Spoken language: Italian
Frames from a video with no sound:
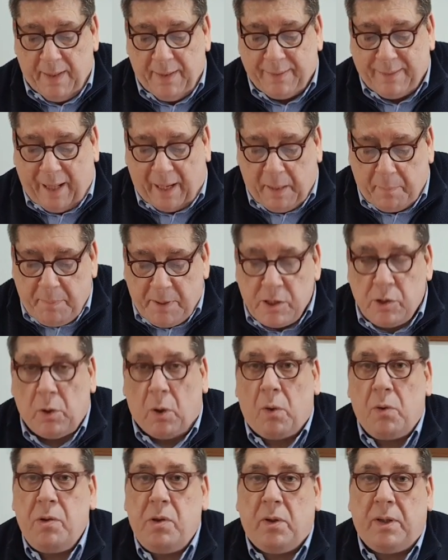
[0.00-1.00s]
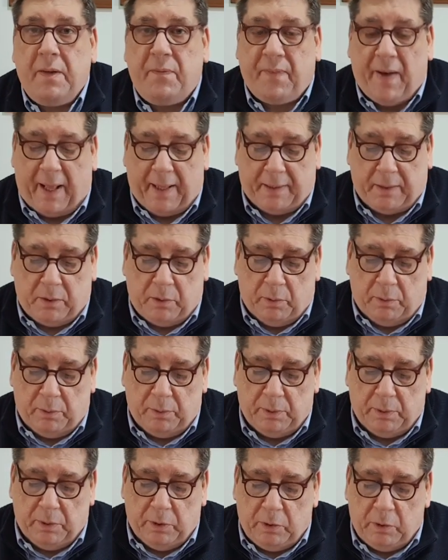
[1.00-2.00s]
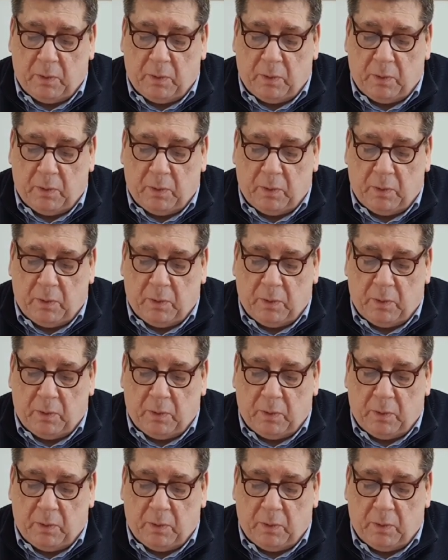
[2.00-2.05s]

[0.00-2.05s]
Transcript: Tale bisogno, di fatto,